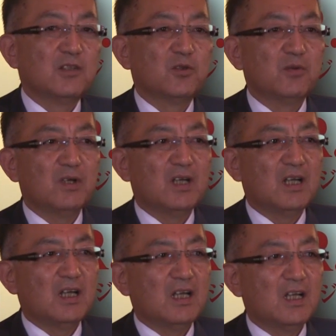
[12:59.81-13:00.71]
これ
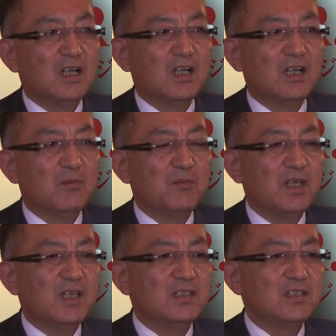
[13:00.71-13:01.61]
は
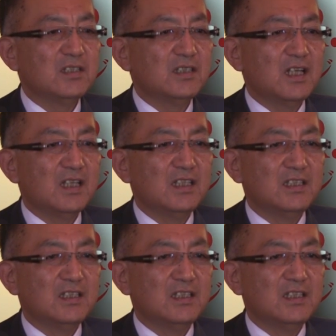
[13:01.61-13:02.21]
明治時代